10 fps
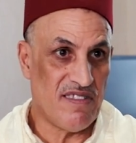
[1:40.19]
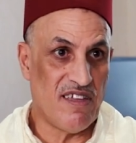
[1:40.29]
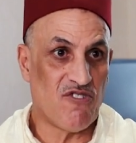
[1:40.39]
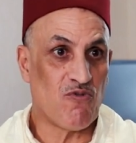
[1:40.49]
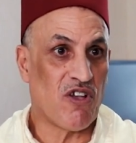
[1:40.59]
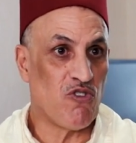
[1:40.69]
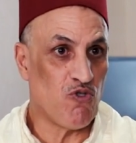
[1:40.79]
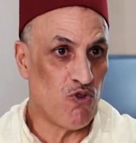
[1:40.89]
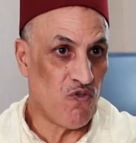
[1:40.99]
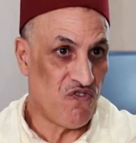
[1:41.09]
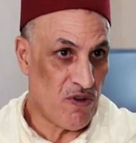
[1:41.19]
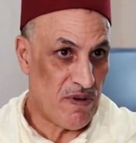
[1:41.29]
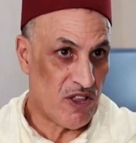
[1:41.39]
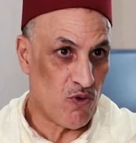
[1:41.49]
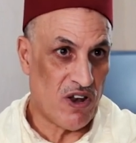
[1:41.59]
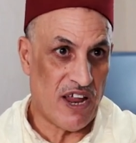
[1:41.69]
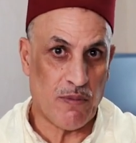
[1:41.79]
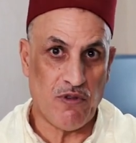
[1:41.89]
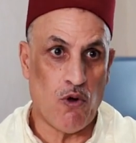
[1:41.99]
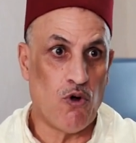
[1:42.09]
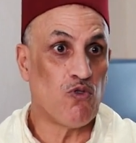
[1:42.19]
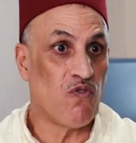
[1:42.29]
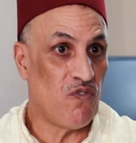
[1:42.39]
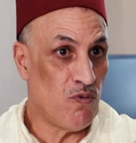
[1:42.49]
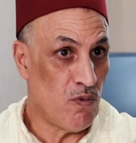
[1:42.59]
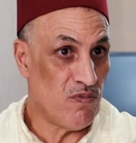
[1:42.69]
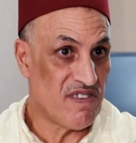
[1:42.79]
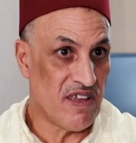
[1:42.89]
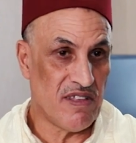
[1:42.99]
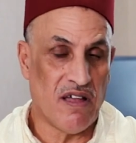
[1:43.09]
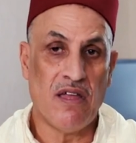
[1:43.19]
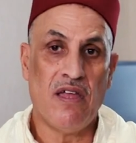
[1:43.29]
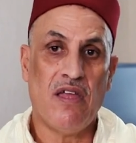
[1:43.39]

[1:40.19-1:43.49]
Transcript: الذات وكانت عضو في جامعة الدول العربية وعضو في الأمم المتحدة